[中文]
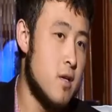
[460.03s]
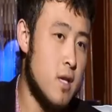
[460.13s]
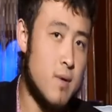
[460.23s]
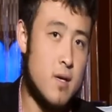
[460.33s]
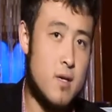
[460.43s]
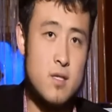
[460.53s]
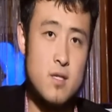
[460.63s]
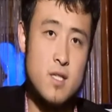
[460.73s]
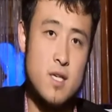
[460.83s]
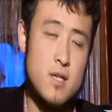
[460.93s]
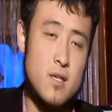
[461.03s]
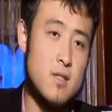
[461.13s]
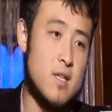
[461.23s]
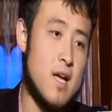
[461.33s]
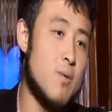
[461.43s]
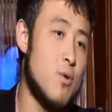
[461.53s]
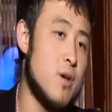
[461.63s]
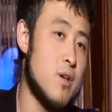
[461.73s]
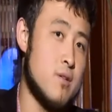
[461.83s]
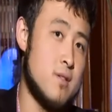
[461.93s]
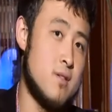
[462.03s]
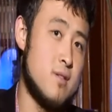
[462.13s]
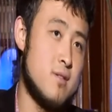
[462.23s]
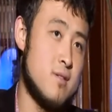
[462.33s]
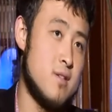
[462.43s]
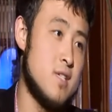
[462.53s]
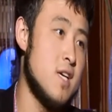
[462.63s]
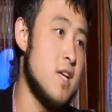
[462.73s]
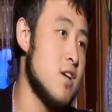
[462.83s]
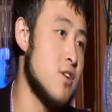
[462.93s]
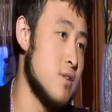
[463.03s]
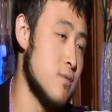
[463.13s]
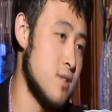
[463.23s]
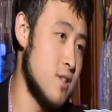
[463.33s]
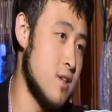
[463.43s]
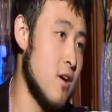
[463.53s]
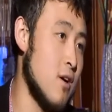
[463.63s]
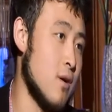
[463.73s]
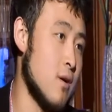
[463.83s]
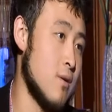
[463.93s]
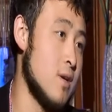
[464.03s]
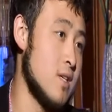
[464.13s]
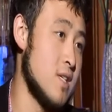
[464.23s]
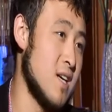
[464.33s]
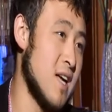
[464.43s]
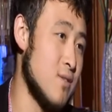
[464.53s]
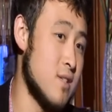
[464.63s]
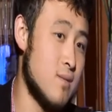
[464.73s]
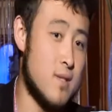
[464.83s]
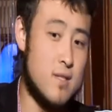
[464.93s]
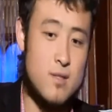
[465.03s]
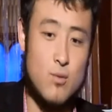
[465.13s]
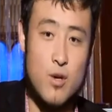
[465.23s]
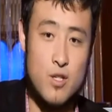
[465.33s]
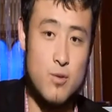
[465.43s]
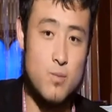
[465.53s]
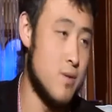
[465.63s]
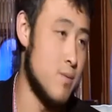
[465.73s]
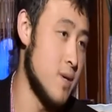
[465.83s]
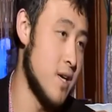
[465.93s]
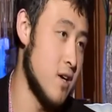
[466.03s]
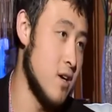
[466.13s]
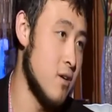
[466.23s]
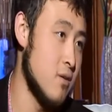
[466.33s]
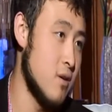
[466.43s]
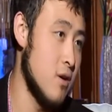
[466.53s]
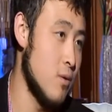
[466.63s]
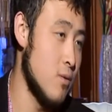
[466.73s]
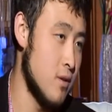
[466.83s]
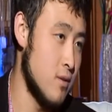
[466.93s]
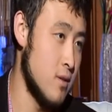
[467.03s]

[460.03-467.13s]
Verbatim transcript: 那么这些人，他们会心里有一种自豪感，或者是感觉什么，我就比别人高高过于